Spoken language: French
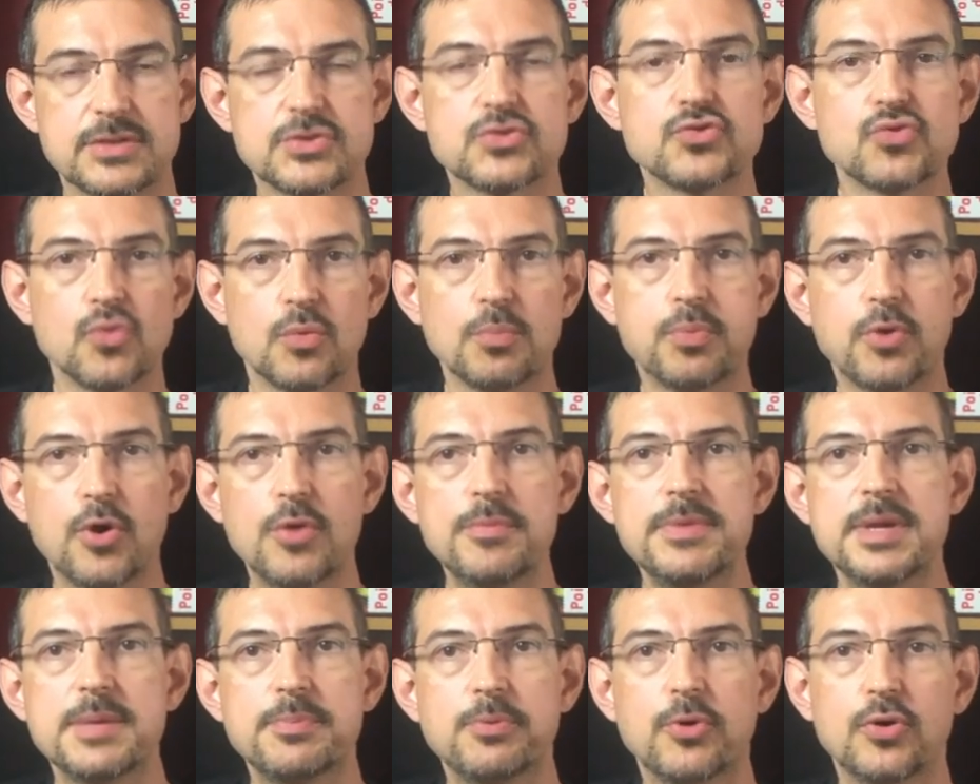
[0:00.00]
Son
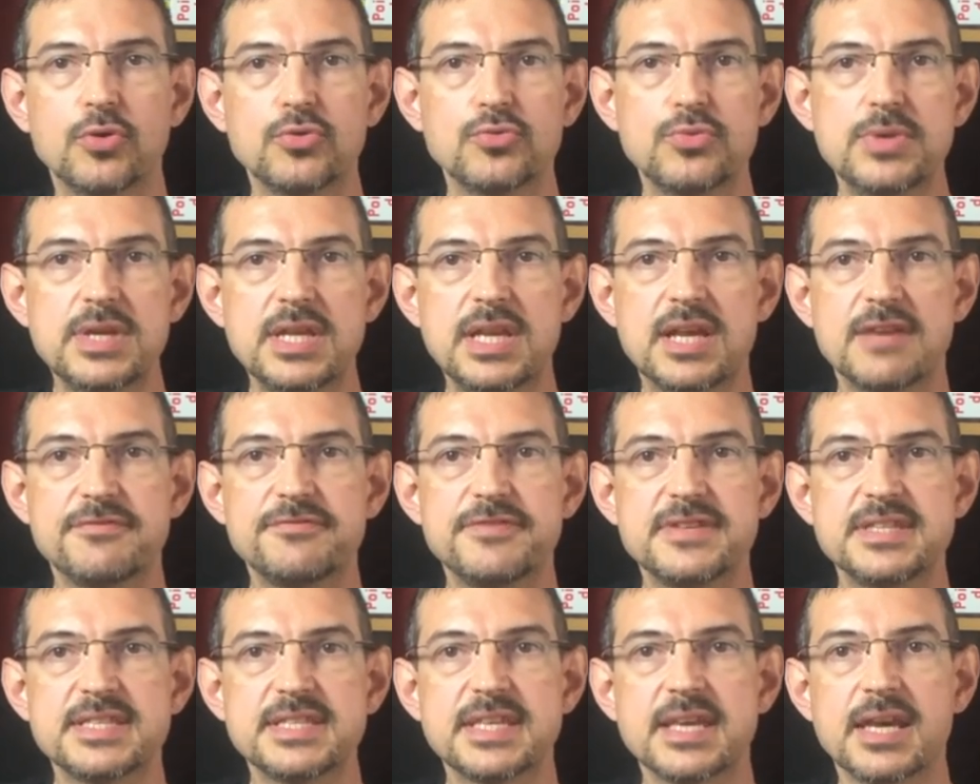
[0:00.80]
premier produit, la
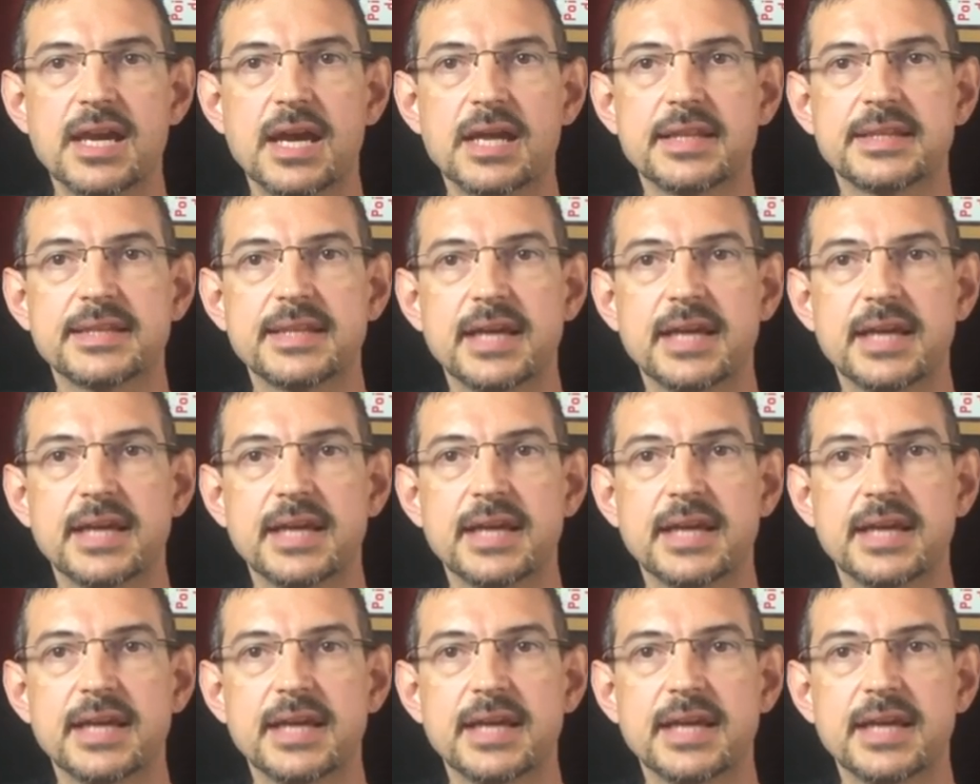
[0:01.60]
Fisker